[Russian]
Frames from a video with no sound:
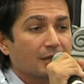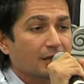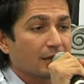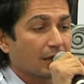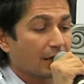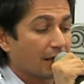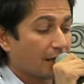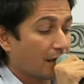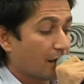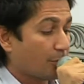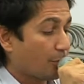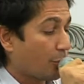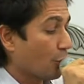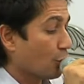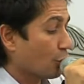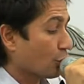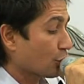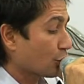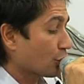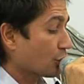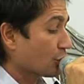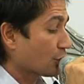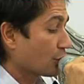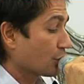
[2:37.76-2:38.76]

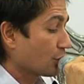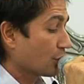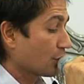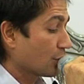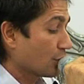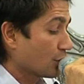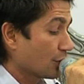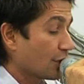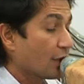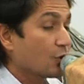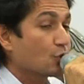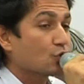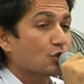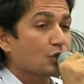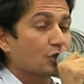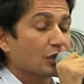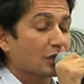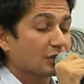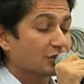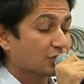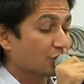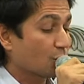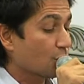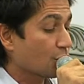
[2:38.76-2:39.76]
аэропорт. Я уже
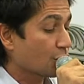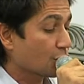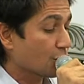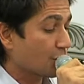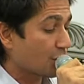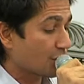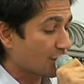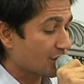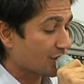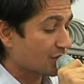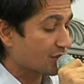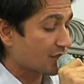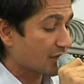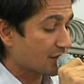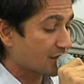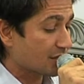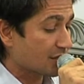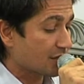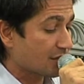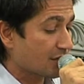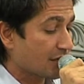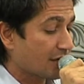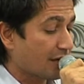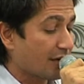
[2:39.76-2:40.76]
на стойке
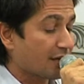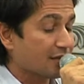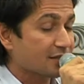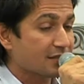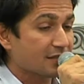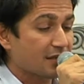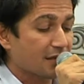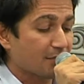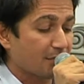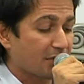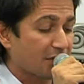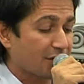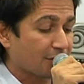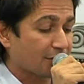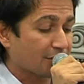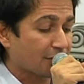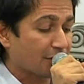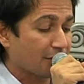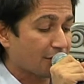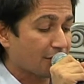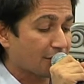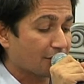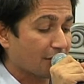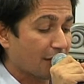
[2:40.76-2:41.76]
регистрации на рейсы American
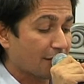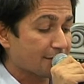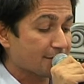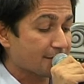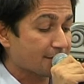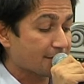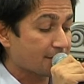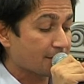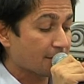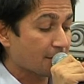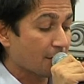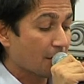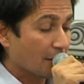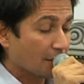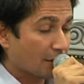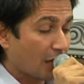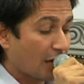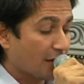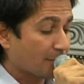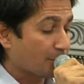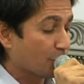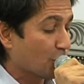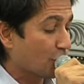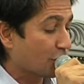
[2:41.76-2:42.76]
Airlines.
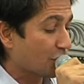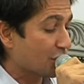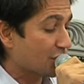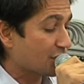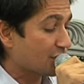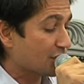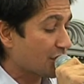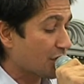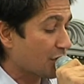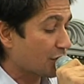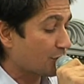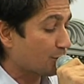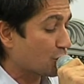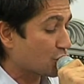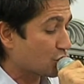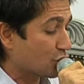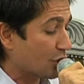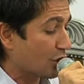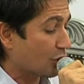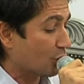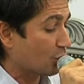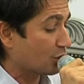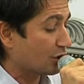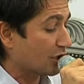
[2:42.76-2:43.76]
Как многие знают,
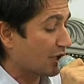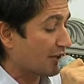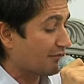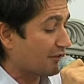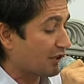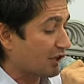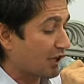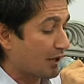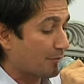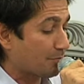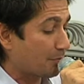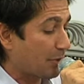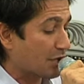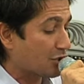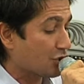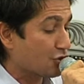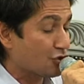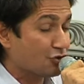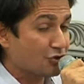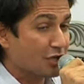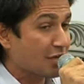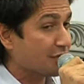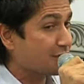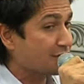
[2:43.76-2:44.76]
международные авиакомпании
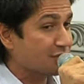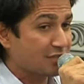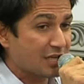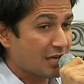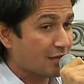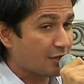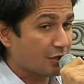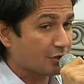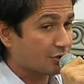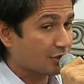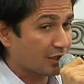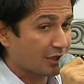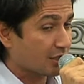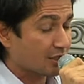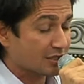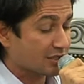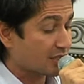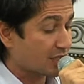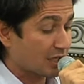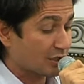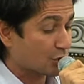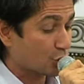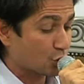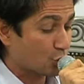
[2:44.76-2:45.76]
не делят
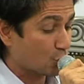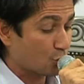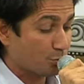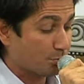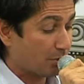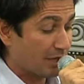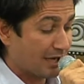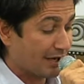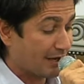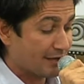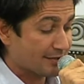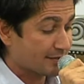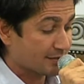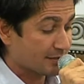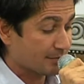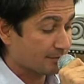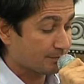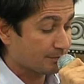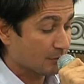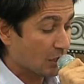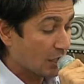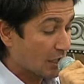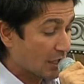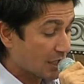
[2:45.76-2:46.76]
регистрацию по
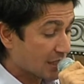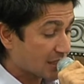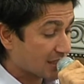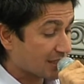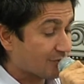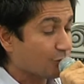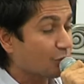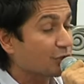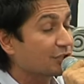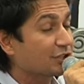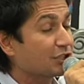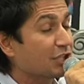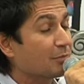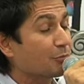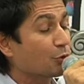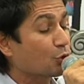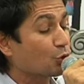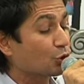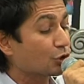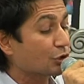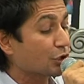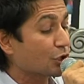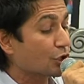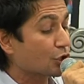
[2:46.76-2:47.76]
рейсам. Сквозь
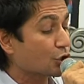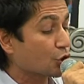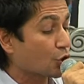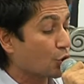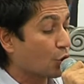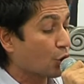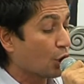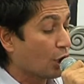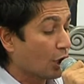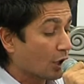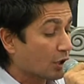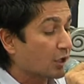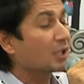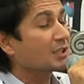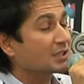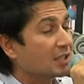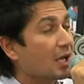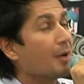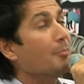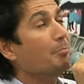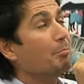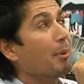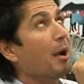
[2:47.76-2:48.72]
дымку слышу «на сам